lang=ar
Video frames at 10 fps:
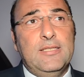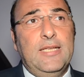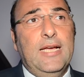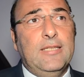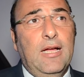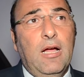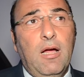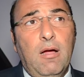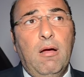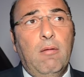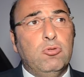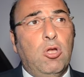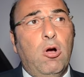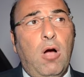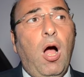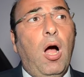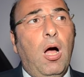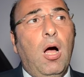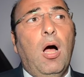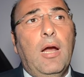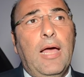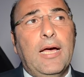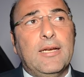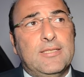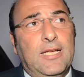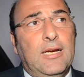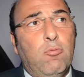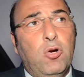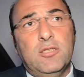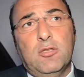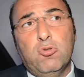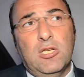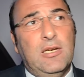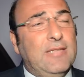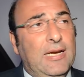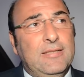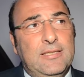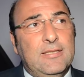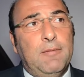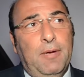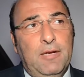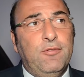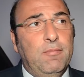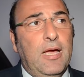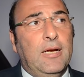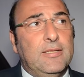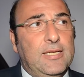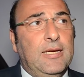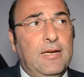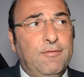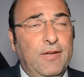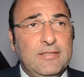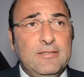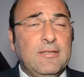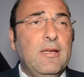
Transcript: زياده متوقعه على اخر السنه ممكن توصل ل 30 40% عن السنه اللي فاتت